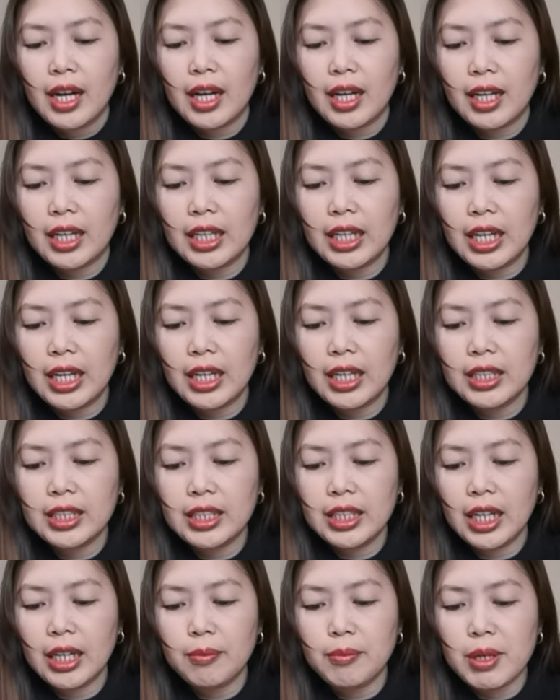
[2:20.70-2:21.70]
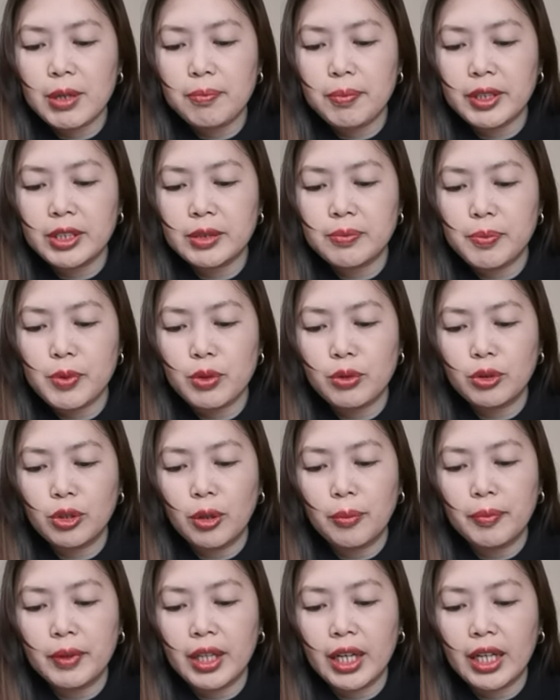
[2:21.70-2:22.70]
uh, kailangan niyang
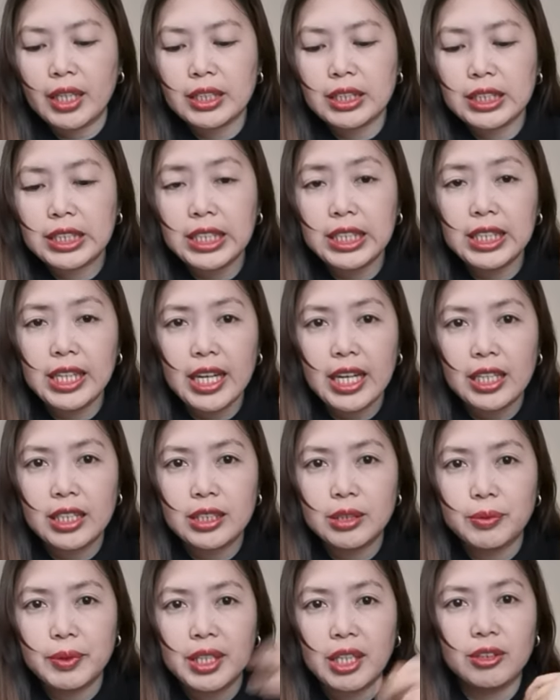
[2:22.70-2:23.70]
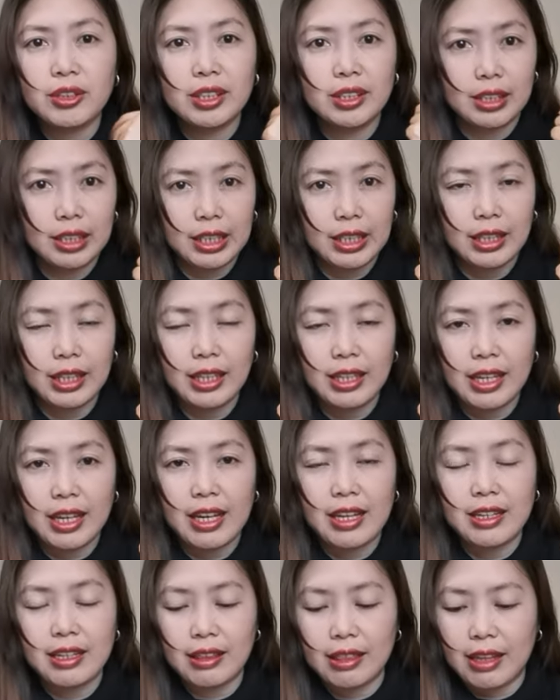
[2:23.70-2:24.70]
magpa-sputum ng 3 days without eating
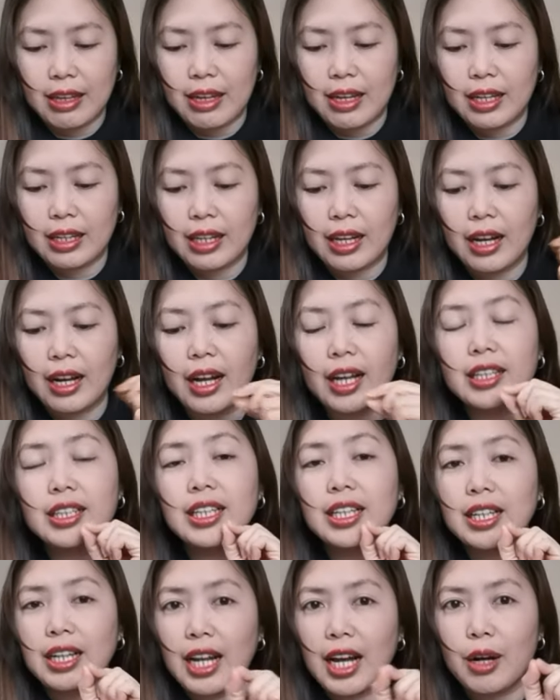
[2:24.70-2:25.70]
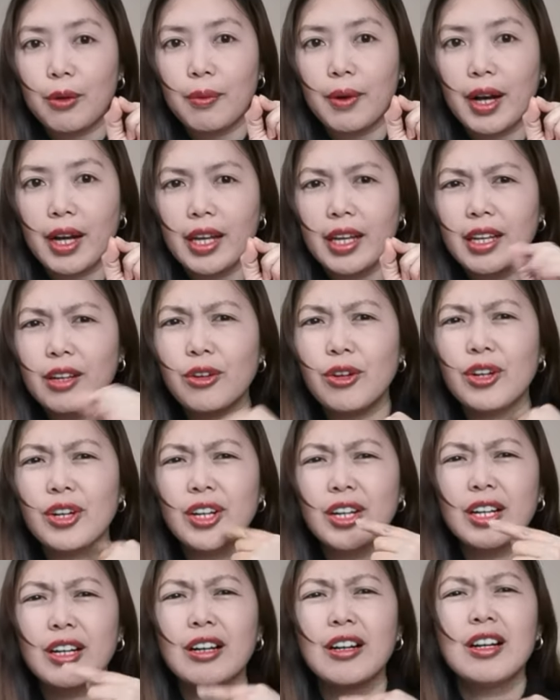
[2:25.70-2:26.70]
anything ng kanyang laway
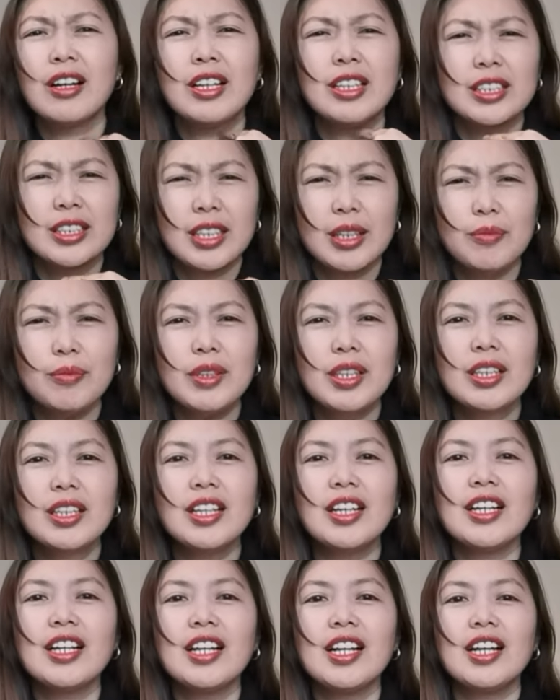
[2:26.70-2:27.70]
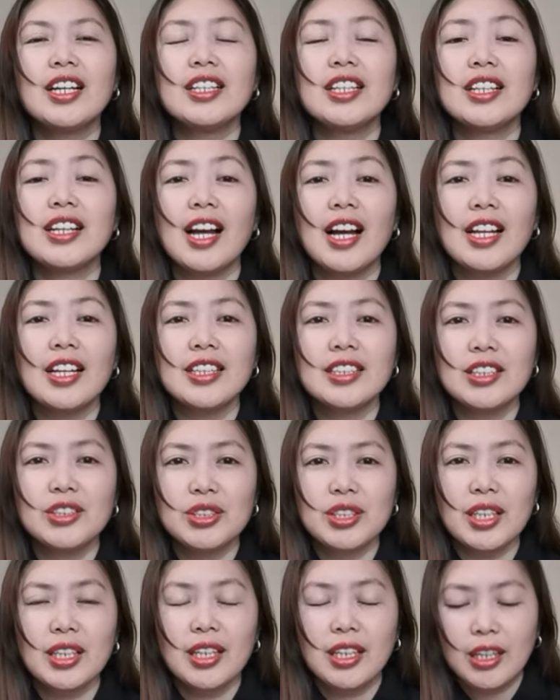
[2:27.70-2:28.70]
or something na kailangan galing daw
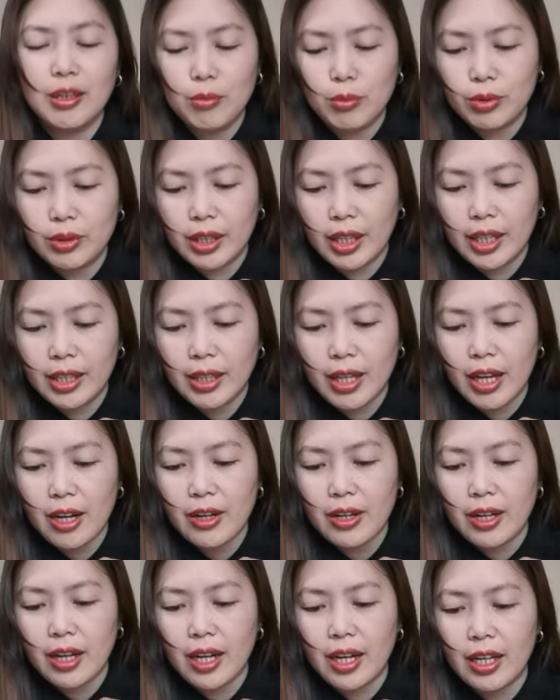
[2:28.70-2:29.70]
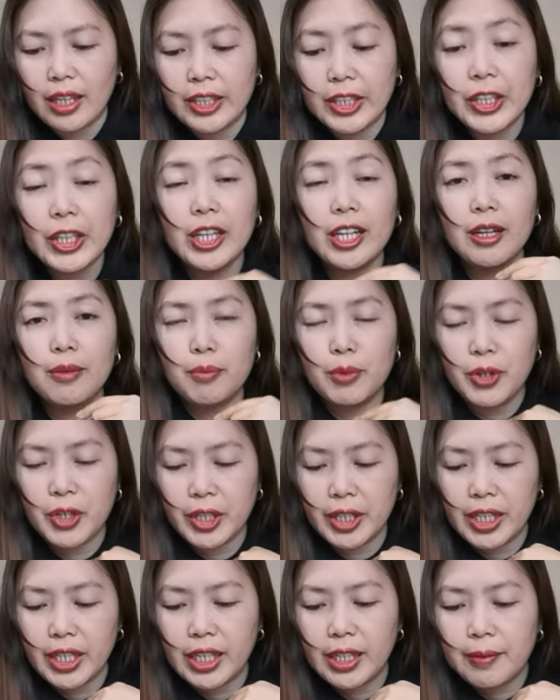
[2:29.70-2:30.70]
sa lalamunan, er, uh, early
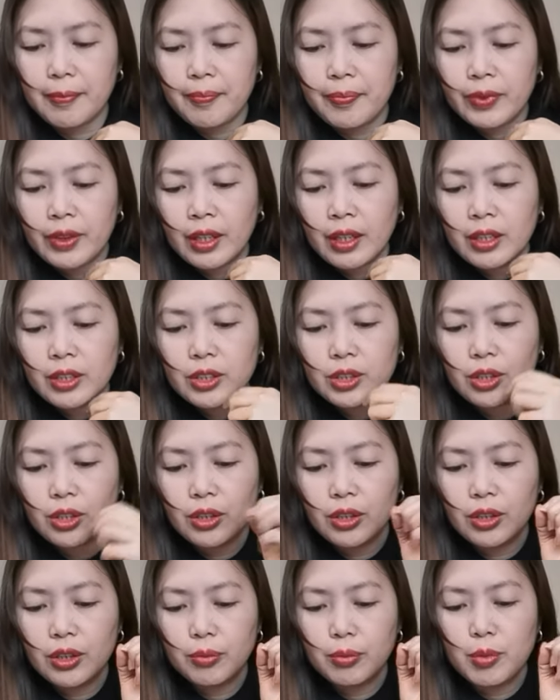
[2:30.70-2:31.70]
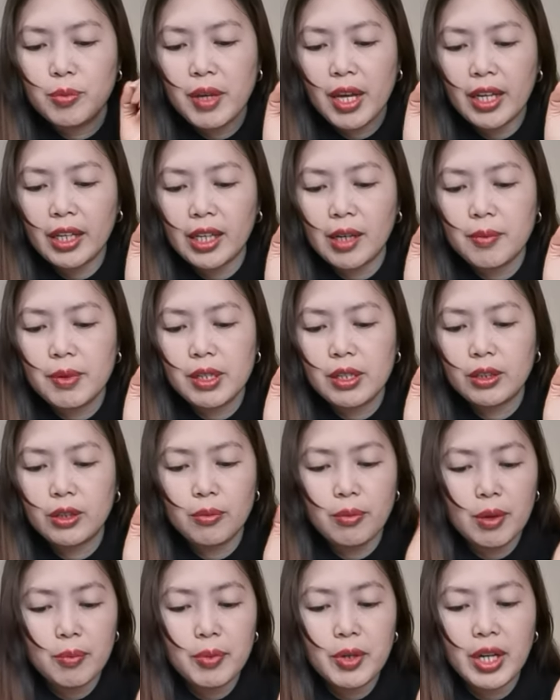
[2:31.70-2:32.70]
morning. So, bumiyay kami ng
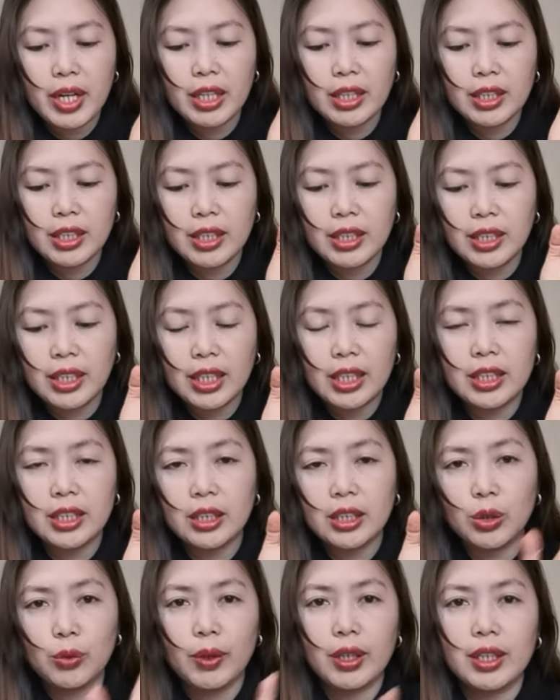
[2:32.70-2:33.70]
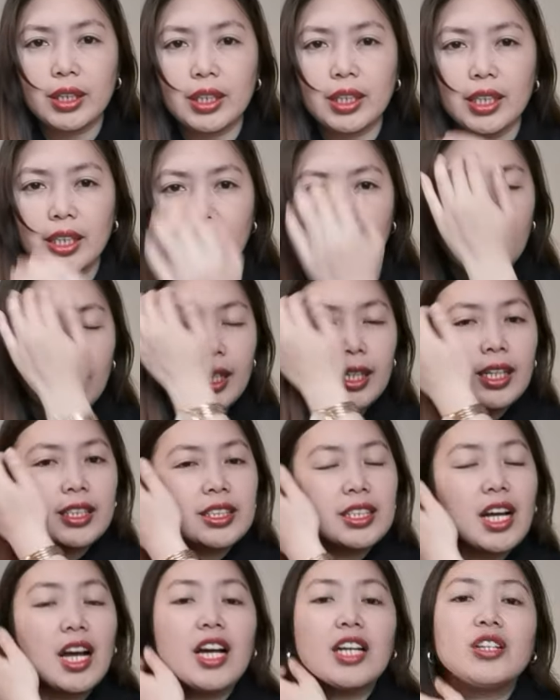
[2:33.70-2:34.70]
November 18, 1920
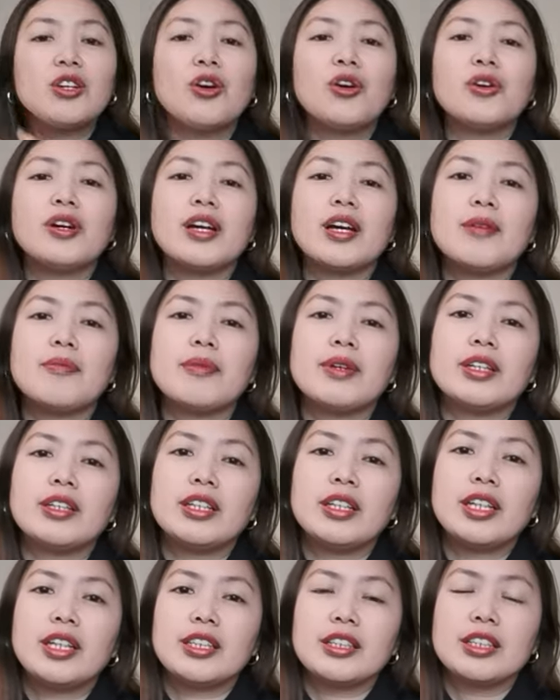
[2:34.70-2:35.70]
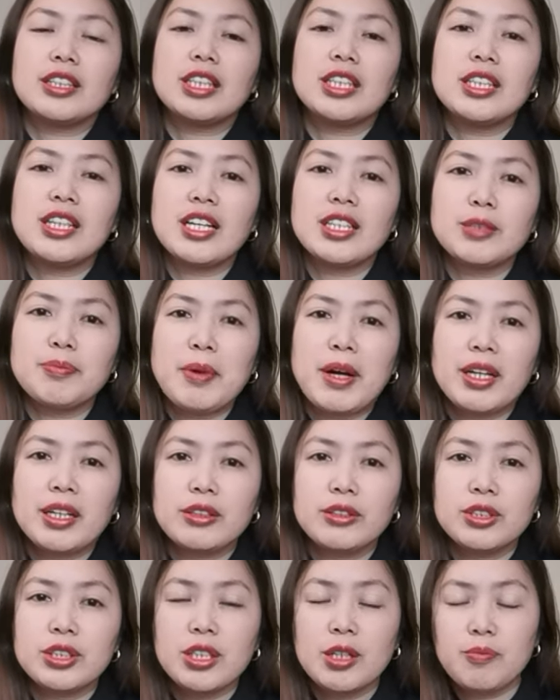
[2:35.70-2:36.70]
sa IOM, uh, ah, 3 days
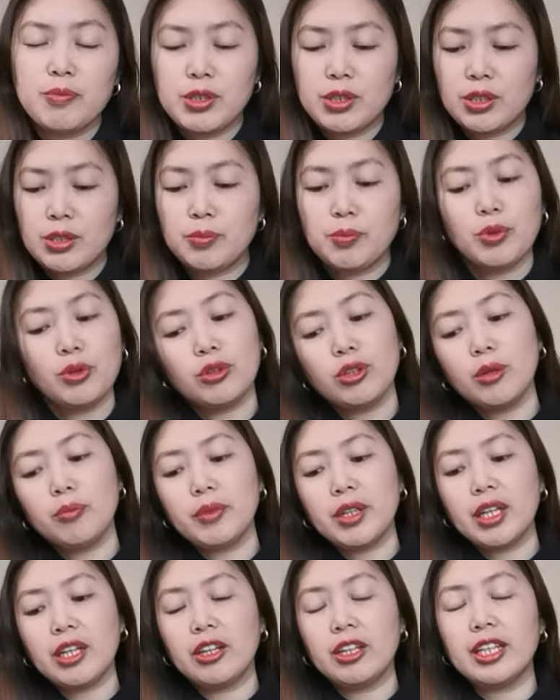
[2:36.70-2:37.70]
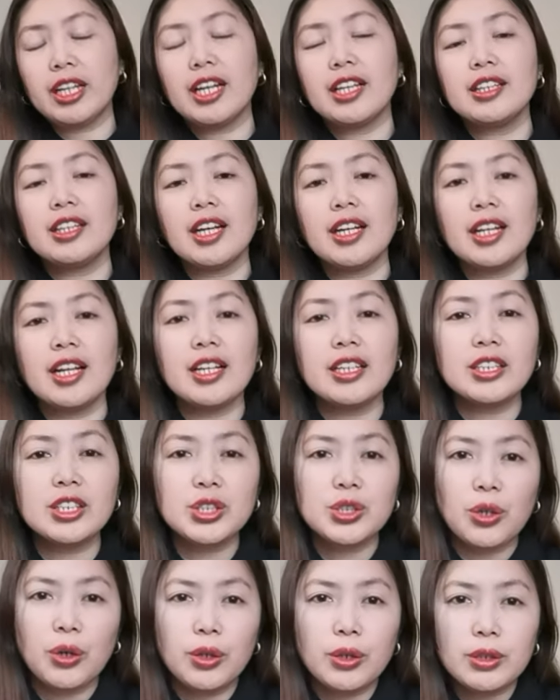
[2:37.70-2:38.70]
para dun sa sputum na yon And then, ang
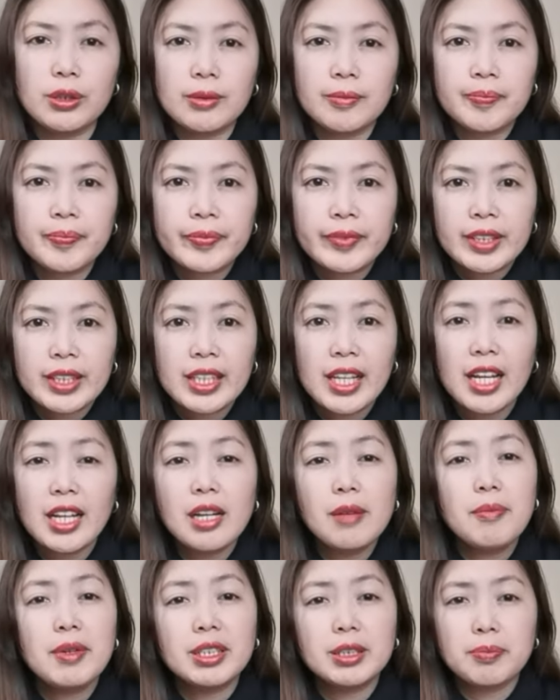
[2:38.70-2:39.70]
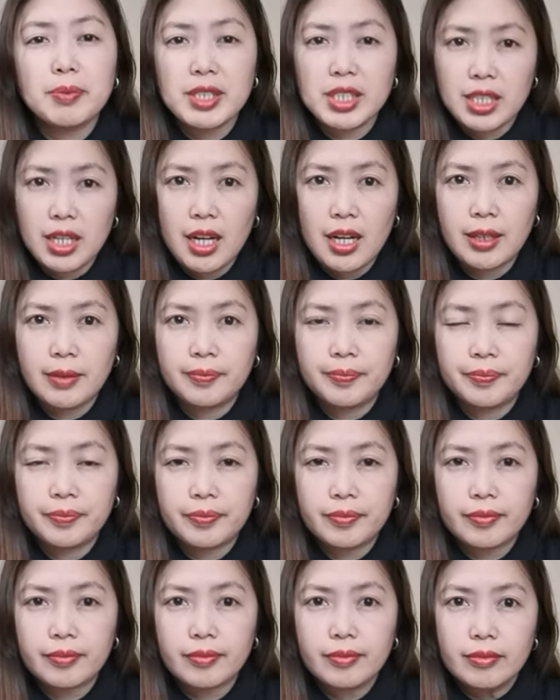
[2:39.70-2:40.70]
result, lalabas pa siya
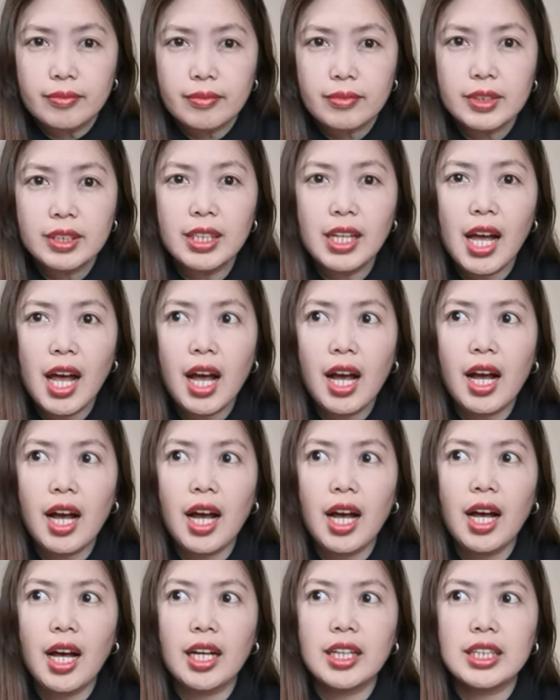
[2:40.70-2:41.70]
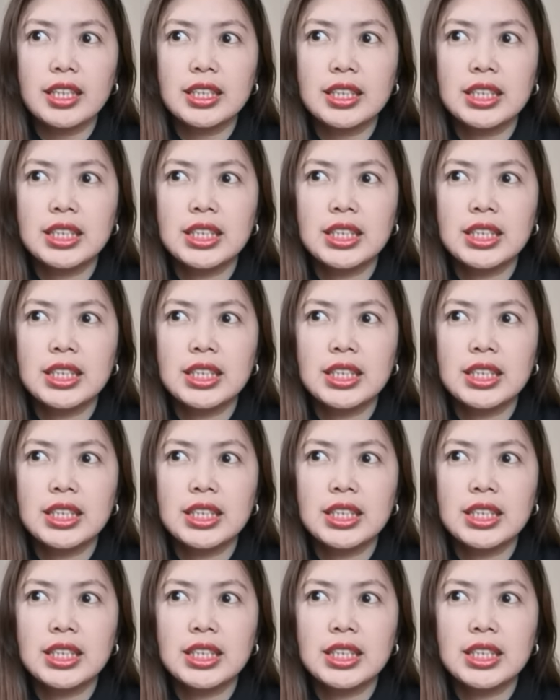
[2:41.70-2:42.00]
ng uh,